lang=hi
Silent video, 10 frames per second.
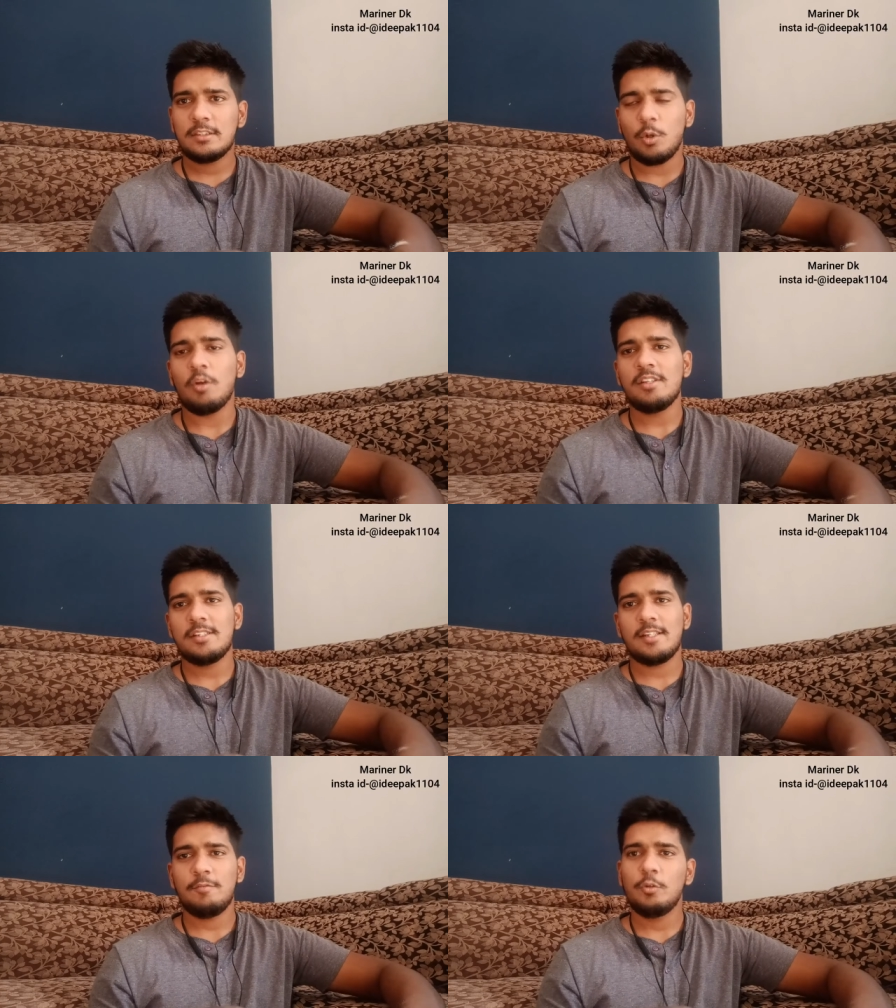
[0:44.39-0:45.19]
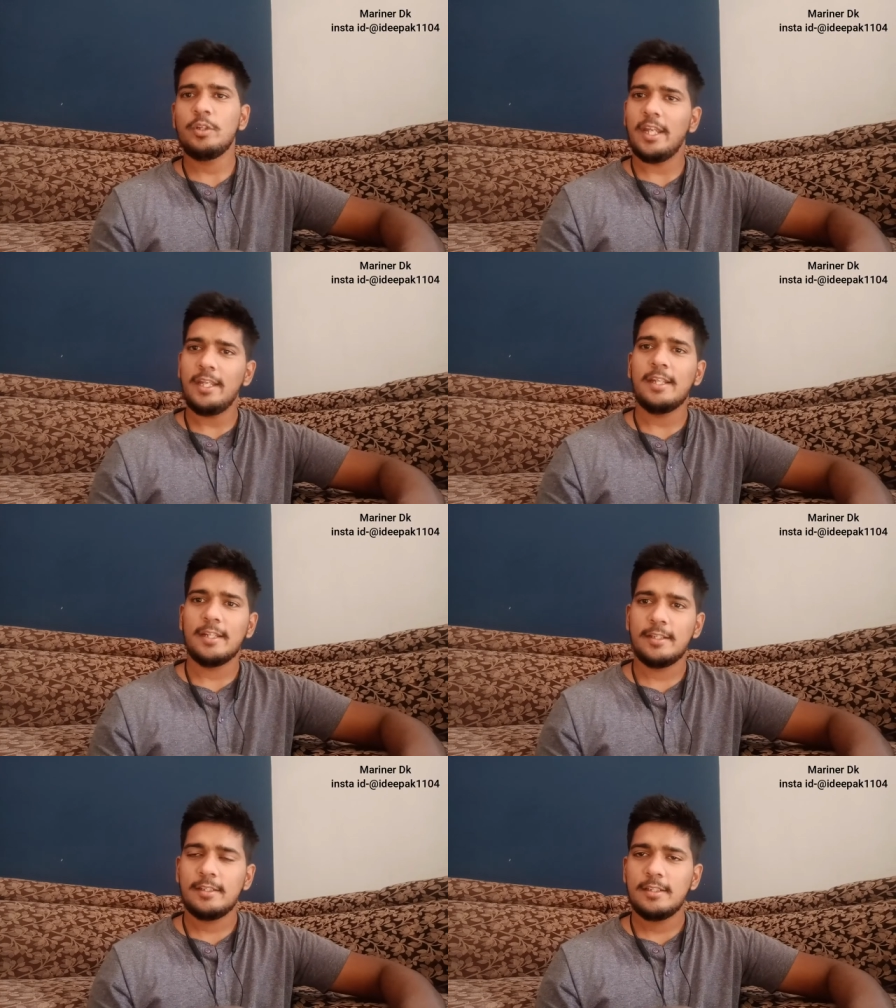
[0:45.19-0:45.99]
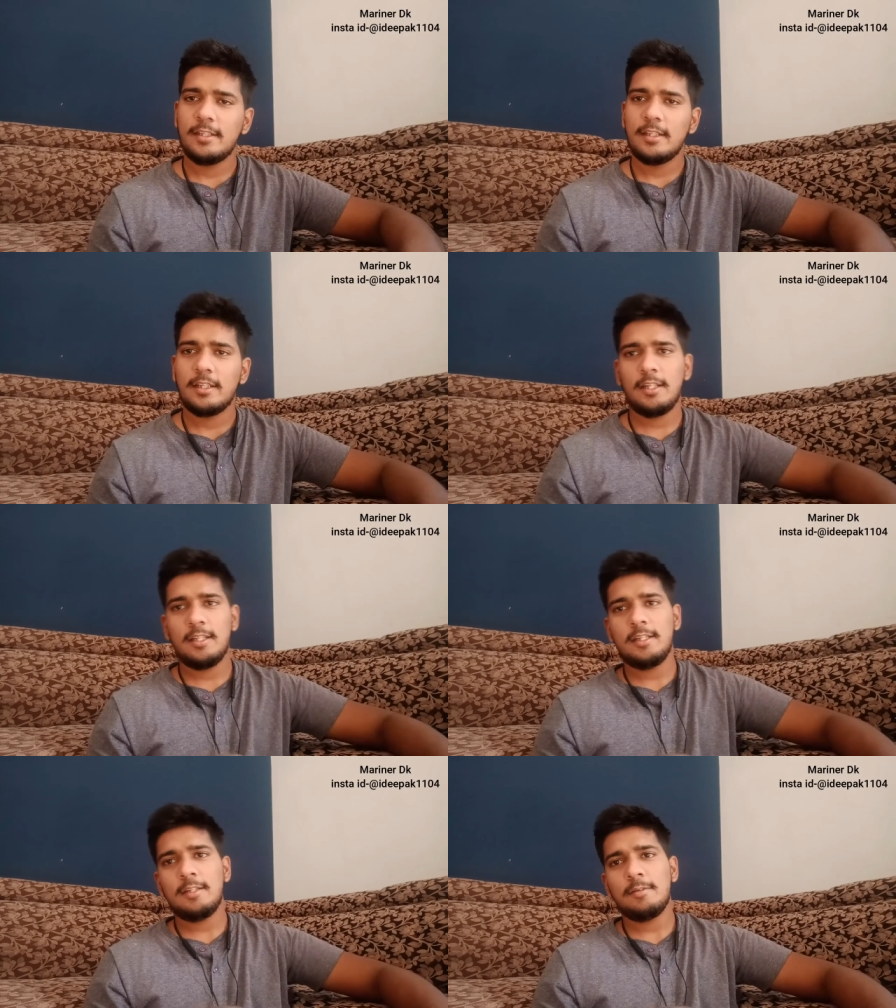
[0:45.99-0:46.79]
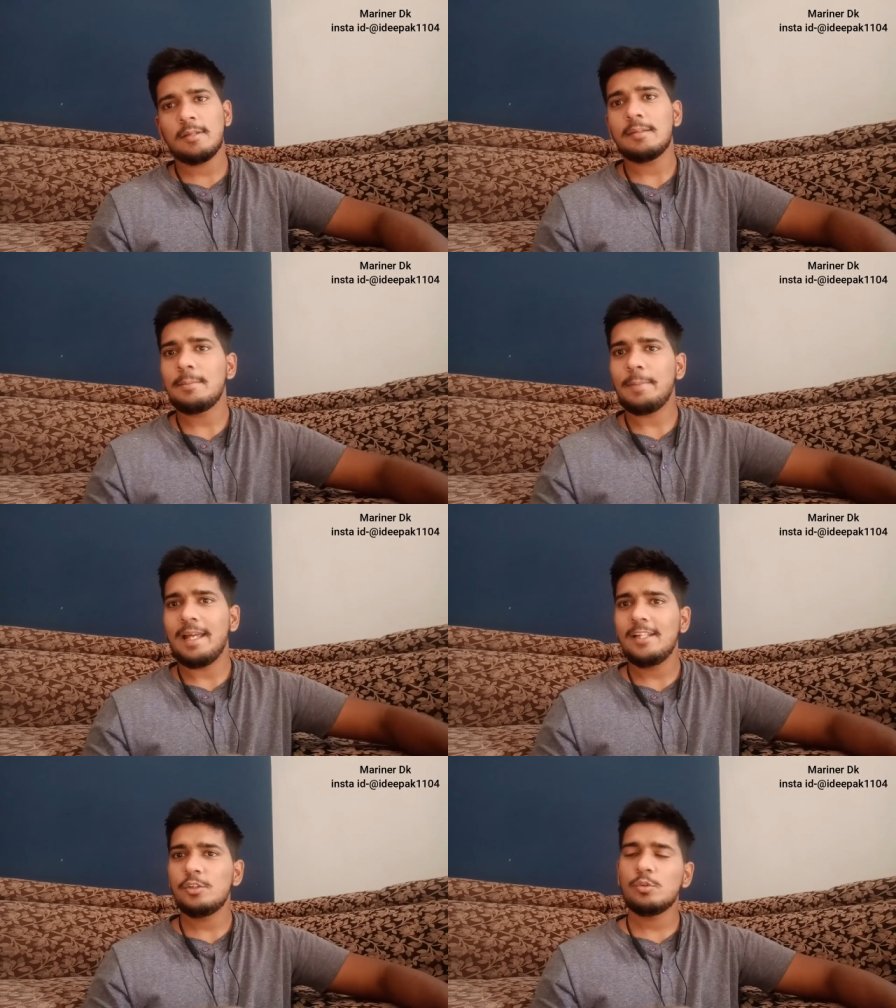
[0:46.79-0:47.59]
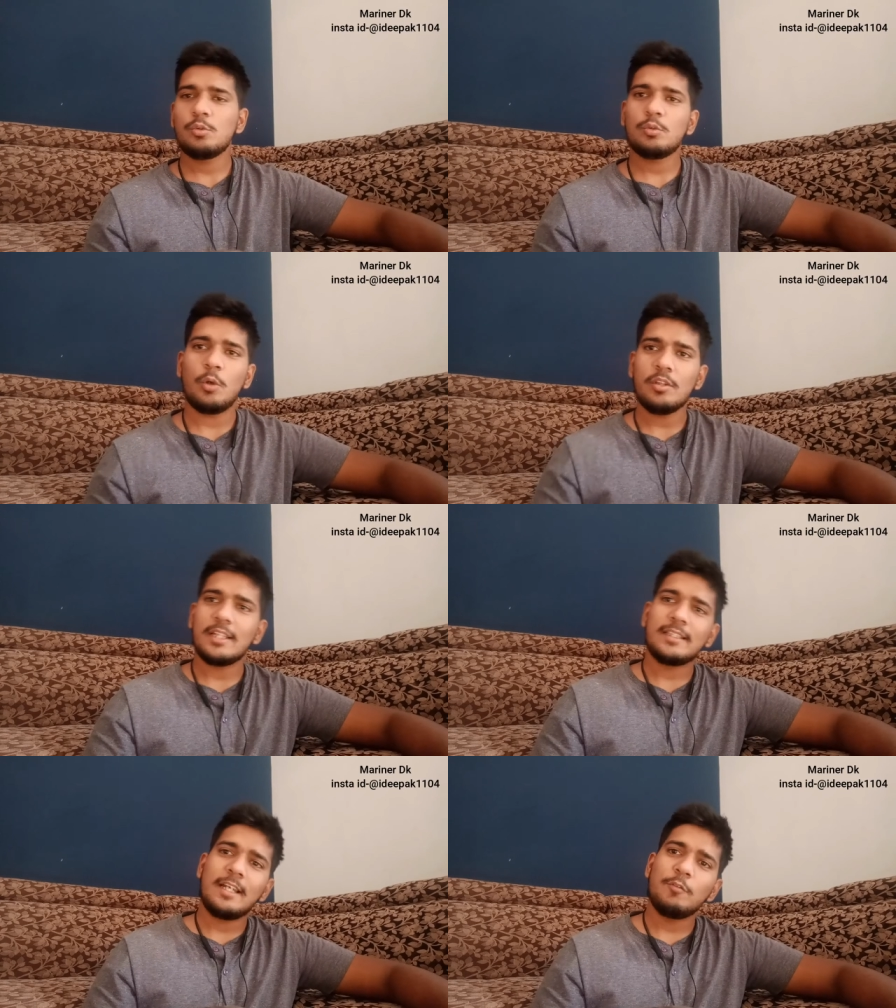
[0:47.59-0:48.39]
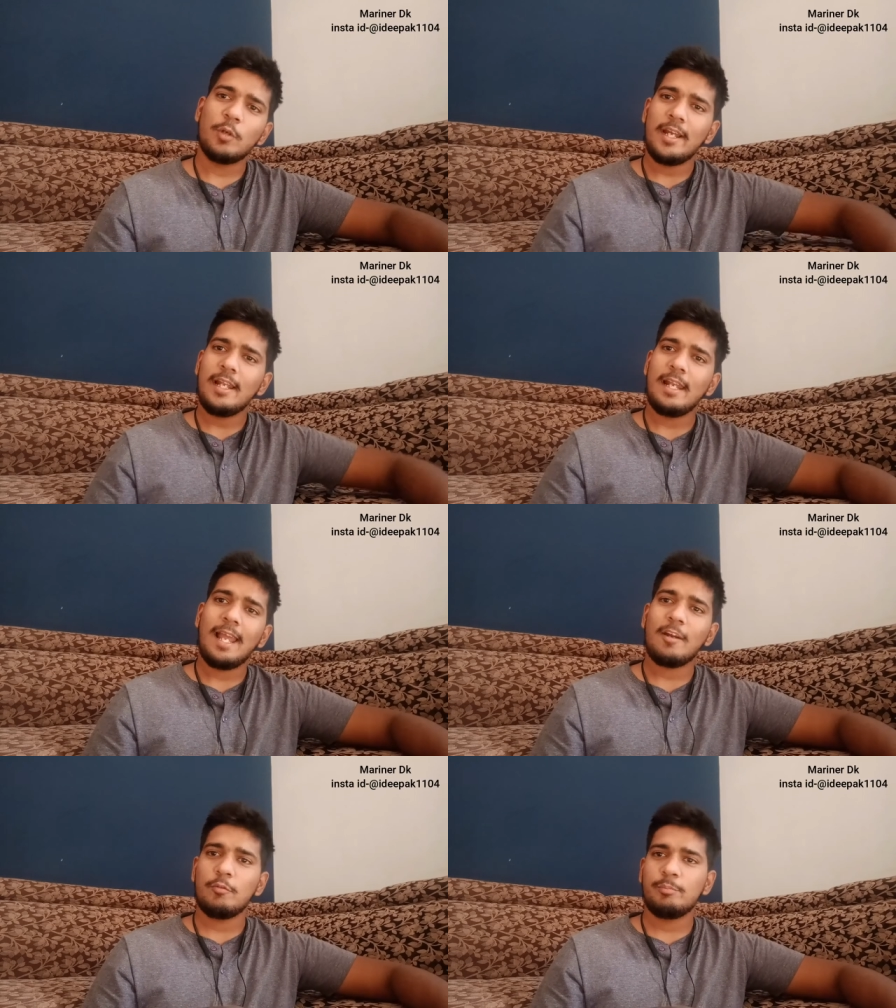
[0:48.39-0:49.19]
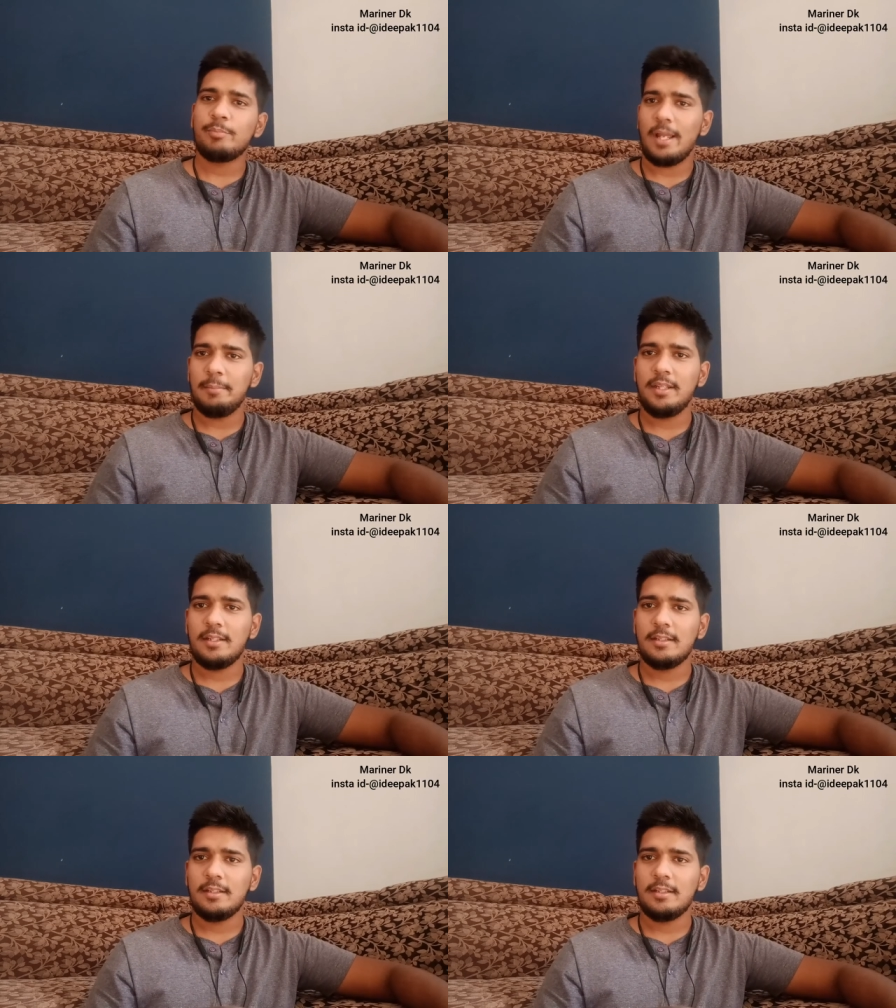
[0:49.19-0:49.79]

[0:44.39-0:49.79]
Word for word: कॉजेज हैं वो यही हैं कि सबसे पहले जो कॉज आता है वो है लैक ऑफ प्राइमिंग